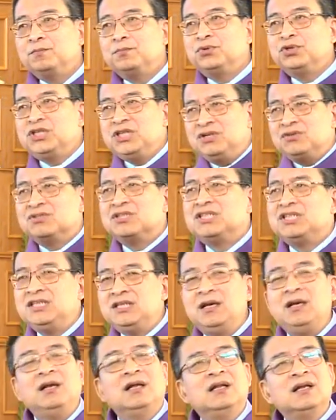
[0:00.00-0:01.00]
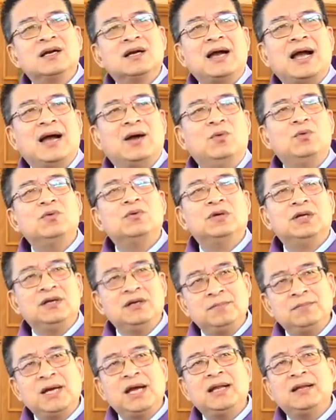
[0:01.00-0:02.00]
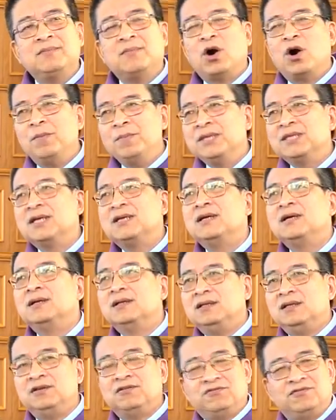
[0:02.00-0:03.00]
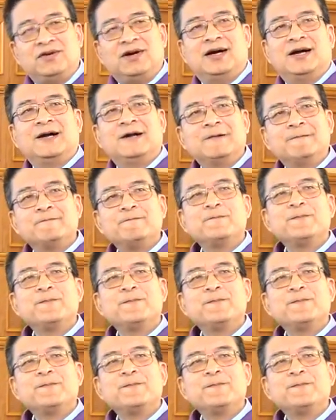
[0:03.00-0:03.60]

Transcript: 不是一种心灵的感悟。灵恩派的毛病在这个地方，